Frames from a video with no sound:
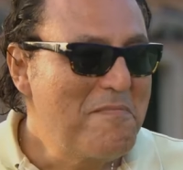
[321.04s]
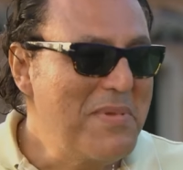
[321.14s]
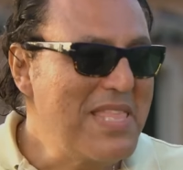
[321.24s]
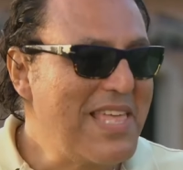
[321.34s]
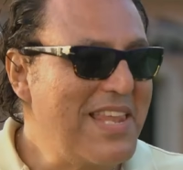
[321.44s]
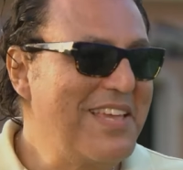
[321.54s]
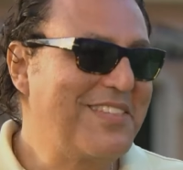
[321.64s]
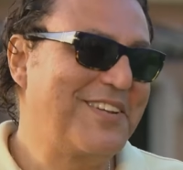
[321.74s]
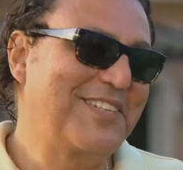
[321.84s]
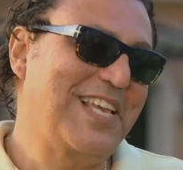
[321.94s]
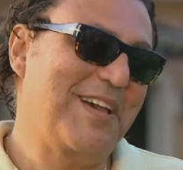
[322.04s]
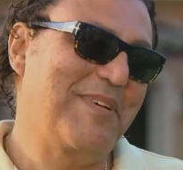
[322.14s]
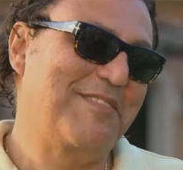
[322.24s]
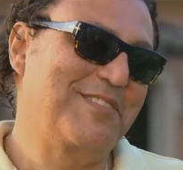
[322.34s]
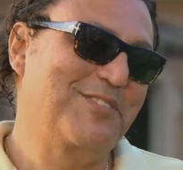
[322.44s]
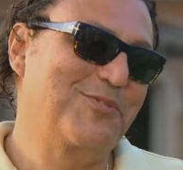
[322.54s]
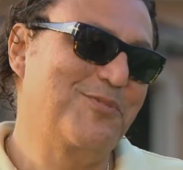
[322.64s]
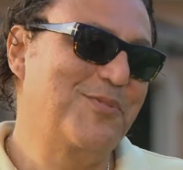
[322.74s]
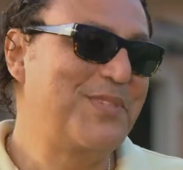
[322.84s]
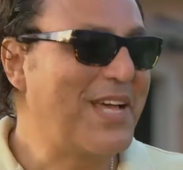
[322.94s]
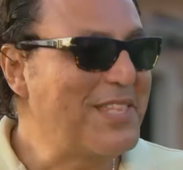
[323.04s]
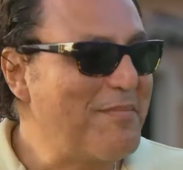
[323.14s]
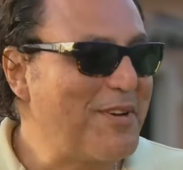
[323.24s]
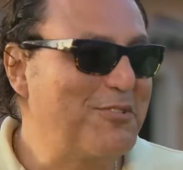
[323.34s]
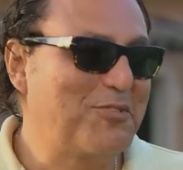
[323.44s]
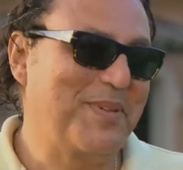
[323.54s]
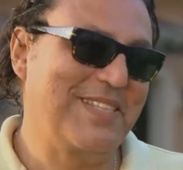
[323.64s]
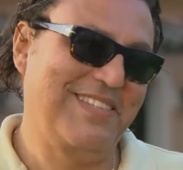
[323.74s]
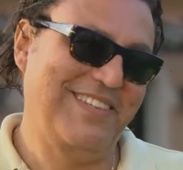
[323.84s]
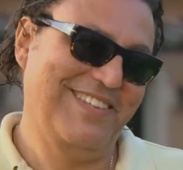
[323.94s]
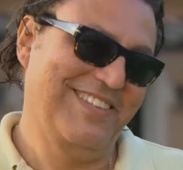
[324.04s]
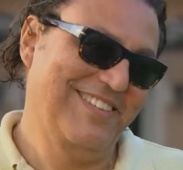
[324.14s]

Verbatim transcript: مين ده اللي يقدر يزاحمك في السوق وانت هتبقى جوز بنتي